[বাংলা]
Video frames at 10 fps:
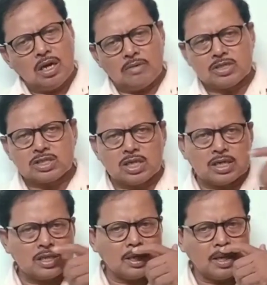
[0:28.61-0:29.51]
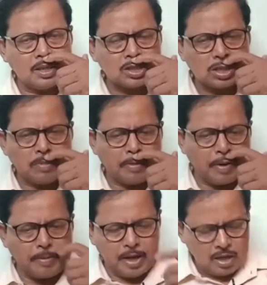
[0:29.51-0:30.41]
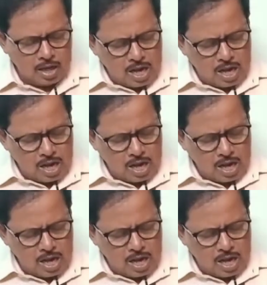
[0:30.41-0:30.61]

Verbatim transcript: আমাদের সেখানে দাঁড়িয়ে নিশ্চিতভাবে হবে